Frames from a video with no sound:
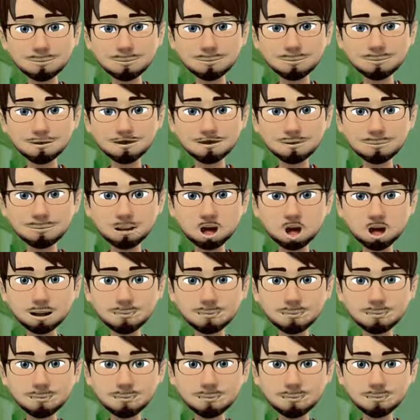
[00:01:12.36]
Por favor,
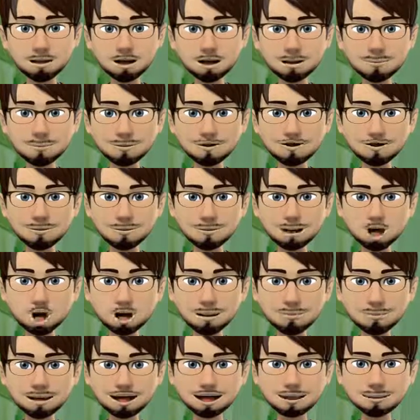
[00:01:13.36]
siga el enlace
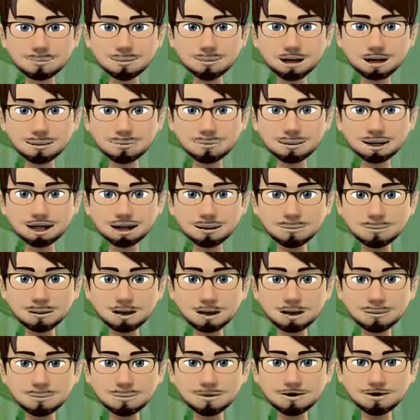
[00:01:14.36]
en la descripción o en
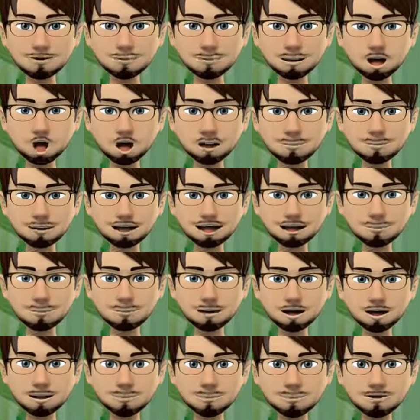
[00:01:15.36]
el video para ver los
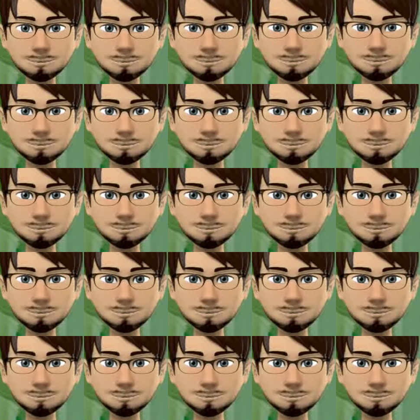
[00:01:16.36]
detalles.